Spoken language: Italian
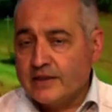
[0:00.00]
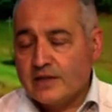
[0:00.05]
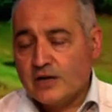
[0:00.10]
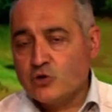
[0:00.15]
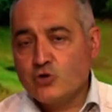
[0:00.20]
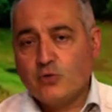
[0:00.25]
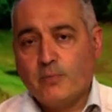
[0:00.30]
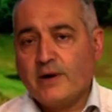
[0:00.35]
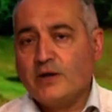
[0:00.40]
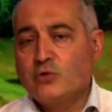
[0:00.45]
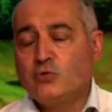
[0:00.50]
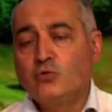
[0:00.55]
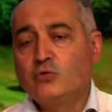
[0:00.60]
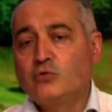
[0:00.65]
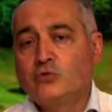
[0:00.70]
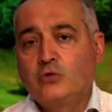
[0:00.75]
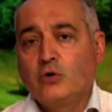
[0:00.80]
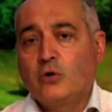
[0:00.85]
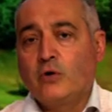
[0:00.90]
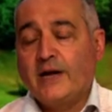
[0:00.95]

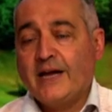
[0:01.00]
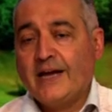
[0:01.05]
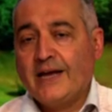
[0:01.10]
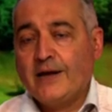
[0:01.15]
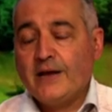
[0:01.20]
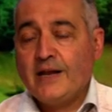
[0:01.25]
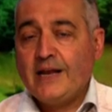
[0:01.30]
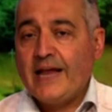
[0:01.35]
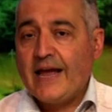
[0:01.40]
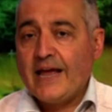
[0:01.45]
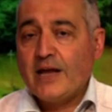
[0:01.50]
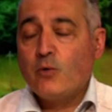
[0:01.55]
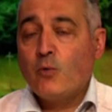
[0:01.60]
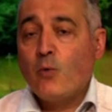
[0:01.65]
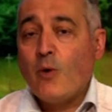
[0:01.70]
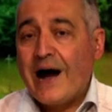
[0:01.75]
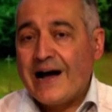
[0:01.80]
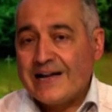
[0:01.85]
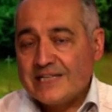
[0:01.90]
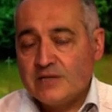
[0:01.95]
soprattutto, e lei
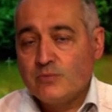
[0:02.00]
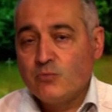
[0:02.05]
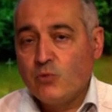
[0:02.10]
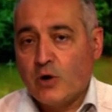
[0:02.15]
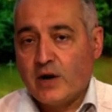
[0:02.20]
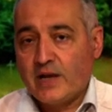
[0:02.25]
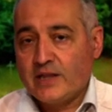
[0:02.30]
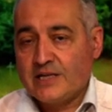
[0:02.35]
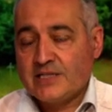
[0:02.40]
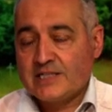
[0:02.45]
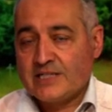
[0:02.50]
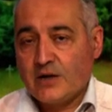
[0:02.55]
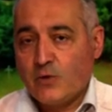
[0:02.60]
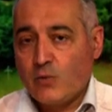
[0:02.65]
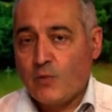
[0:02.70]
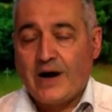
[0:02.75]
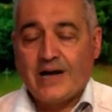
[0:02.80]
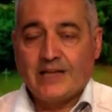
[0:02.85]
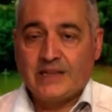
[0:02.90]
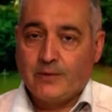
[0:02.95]
quasi muore
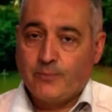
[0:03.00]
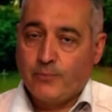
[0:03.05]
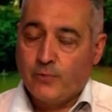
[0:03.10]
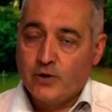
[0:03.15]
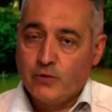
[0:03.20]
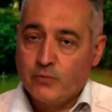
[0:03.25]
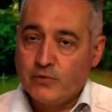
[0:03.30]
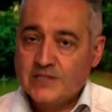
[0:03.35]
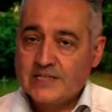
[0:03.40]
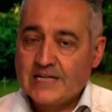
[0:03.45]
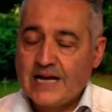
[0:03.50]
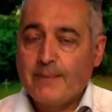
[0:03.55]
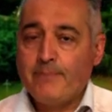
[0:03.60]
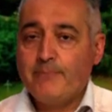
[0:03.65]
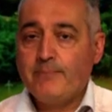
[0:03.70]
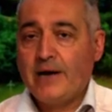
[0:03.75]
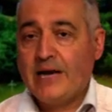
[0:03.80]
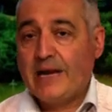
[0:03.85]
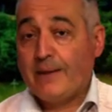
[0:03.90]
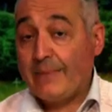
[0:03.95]
dissanguata. Poi lui scappa,
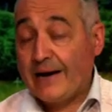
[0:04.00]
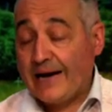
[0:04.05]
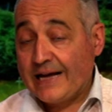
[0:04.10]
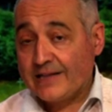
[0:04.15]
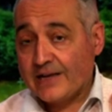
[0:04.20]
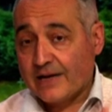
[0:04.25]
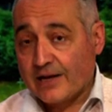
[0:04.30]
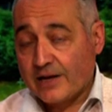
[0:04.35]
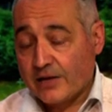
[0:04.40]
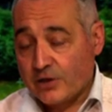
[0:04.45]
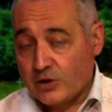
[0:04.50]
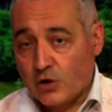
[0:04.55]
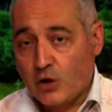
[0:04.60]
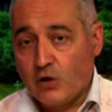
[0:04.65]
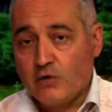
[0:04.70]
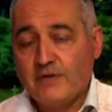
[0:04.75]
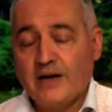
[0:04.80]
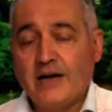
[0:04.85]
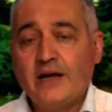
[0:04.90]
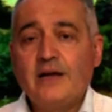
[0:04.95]
la madre
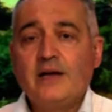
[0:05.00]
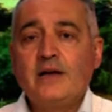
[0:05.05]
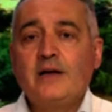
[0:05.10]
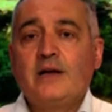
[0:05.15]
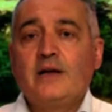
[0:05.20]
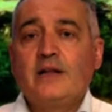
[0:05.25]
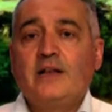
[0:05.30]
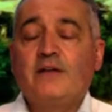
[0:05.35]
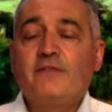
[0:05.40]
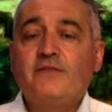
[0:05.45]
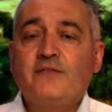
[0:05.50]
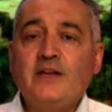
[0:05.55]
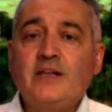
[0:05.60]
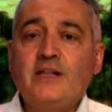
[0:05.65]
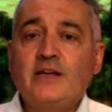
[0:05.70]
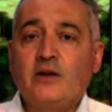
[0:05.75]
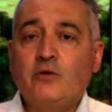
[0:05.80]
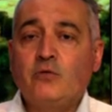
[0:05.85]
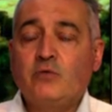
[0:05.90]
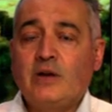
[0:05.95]
ritrova la figlia
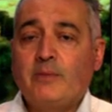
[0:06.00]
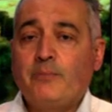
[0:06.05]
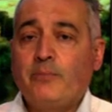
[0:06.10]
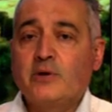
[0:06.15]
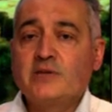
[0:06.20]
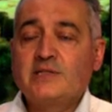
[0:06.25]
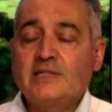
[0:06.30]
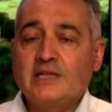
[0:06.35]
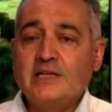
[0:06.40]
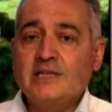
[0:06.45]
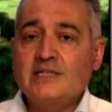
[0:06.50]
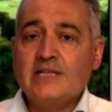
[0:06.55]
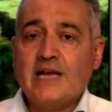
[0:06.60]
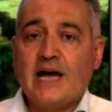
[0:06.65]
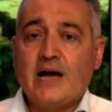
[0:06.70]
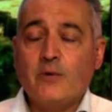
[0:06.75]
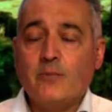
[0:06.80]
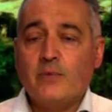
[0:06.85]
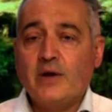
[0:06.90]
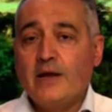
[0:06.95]
in una pozza di
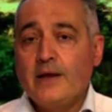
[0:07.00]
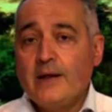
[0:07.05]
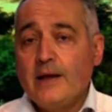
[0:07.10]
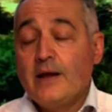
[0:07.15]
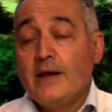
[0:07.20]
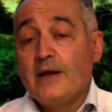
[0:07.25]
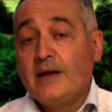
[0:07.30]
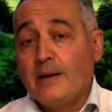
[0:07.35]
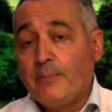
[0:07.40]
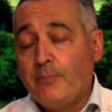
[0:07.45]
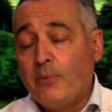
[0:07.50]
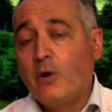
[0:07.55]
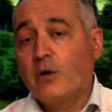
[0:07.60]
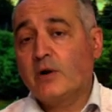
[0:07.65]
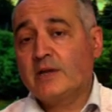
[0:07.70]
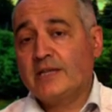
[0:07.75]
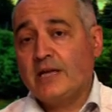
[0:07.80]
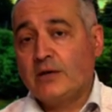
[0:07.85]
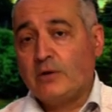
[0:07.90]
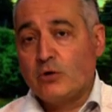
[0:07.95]
sangue, la
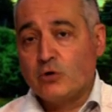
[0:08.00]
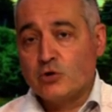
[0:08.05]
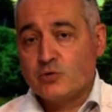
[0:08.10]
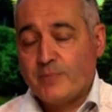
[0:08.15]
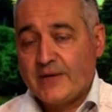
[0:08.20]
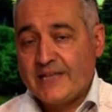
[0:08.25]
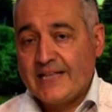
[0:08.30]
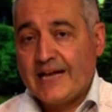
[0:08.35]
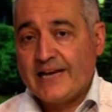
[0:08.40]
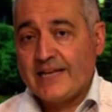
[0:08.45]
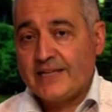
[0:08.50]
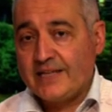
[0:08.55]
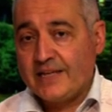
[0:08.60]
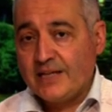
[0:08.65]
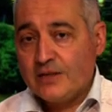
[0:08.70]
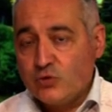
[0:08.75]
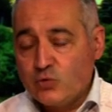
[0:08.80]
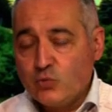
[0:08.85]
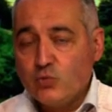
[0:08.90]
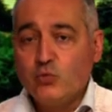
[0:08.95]
portano all'ospedale di
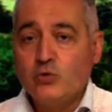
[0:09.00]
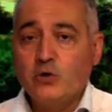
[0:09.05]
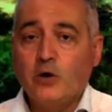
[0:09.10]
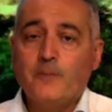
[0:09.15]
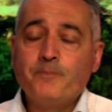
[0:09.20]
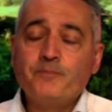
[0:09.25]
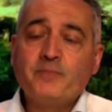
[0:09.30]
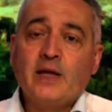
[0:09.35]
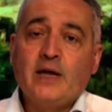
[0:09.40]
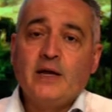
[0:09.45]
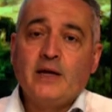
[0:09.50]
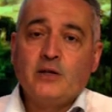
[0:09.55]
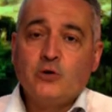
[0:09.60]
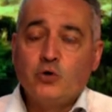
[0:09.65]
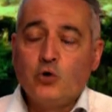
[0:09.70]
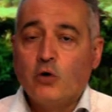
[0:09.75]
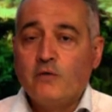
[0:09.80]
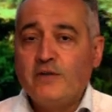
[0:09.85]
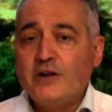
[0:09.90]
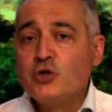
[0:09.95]
Nettuno
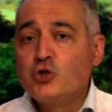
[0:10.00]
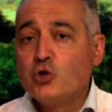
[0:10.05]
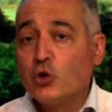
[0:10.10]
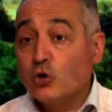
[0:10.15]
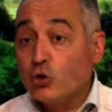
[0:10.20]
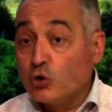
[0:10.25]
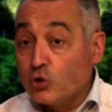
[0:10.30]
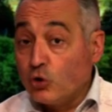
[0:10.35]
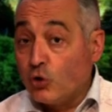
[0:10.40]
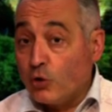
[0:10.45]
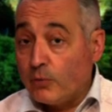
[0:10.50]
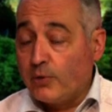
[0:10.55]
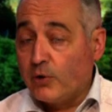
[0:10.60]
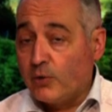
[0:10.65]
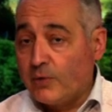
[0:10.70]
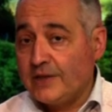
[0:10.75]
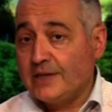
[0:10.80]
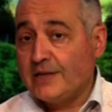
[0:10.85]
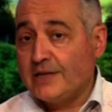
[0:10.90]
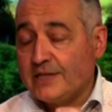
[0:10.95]
dove il giorno dopo,
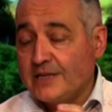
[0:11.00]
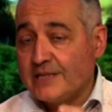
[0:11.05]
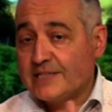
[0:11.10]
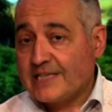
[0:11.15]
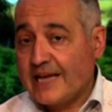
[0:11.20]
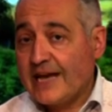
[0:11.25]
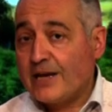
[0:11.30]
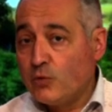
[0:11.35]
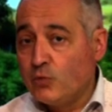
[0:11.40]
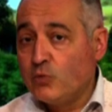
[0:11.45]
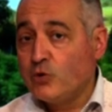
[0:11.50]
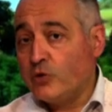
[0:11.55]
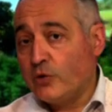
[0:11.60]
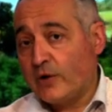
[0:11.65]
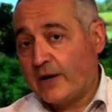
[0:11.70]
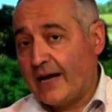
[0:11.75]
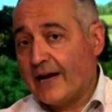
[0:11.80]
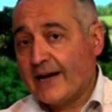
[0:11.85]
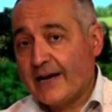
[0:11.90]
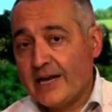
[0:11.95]
quindi il 6 luglio, che è
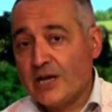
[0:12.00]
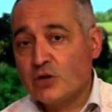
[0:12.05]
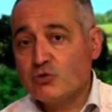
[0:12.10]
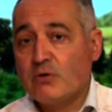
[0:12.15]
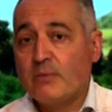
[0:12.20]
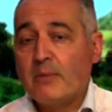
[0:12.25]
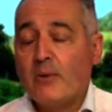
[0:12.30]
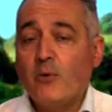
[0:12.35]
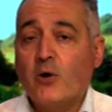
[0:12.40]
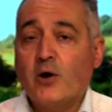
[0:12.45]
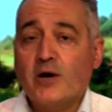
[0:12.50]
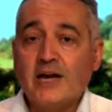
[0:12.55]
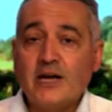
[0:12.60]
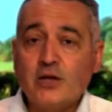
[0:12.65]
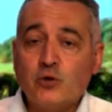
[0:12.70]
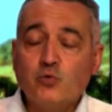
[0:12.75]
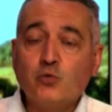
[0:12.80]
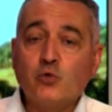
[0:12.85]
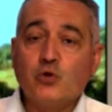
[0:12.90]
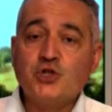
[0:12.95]
anche la sua memoria
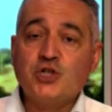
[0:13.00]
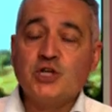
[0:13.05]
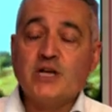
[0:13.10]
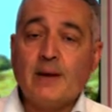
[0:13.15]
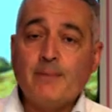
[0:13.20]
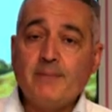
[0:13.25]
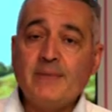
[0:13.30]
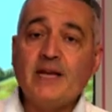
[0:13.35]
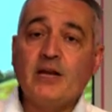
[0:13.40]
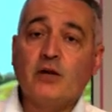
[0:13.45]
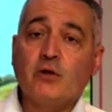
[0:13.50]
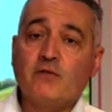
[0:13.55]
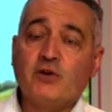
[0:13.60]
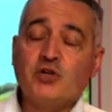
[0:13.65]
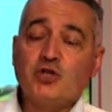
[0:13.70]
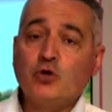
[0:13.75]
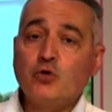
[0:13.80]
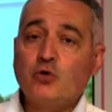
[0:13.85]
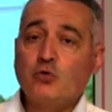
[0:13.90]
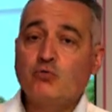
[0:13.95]
liturgica, 1902,